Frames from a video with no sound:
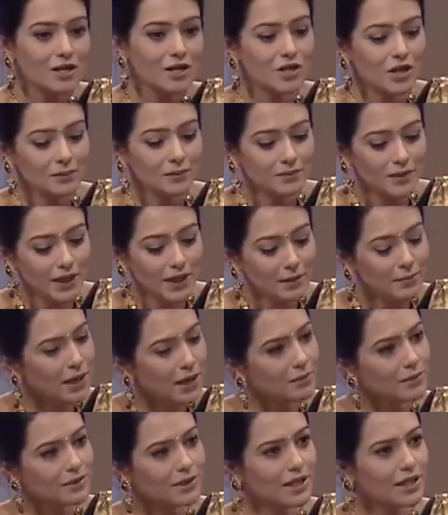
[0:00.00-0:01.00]
अच्छा एक
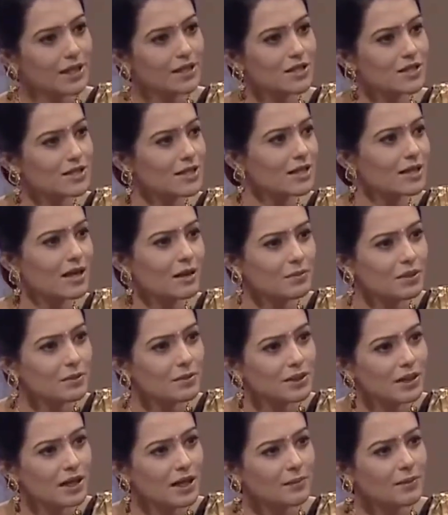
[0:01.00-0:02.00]
बात बताइए जैसे कि आपने
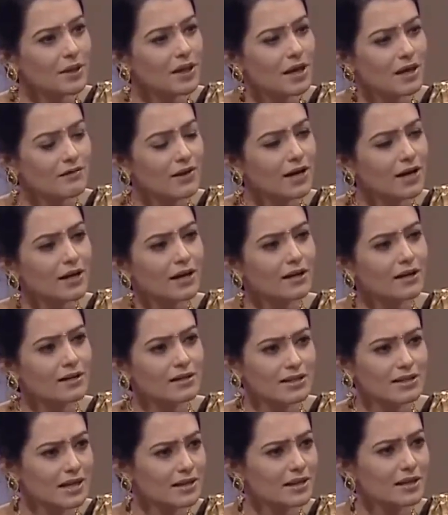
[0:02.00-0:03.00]
बताया आपके घर वाले
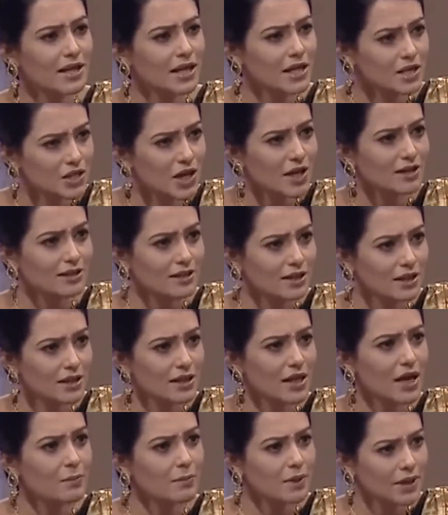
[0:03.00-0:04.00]
ज़्यादा नहीं चाहते थे
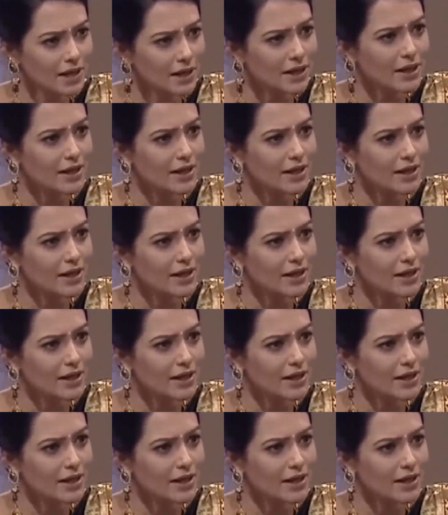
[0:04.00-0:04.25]
कि आप पढ़े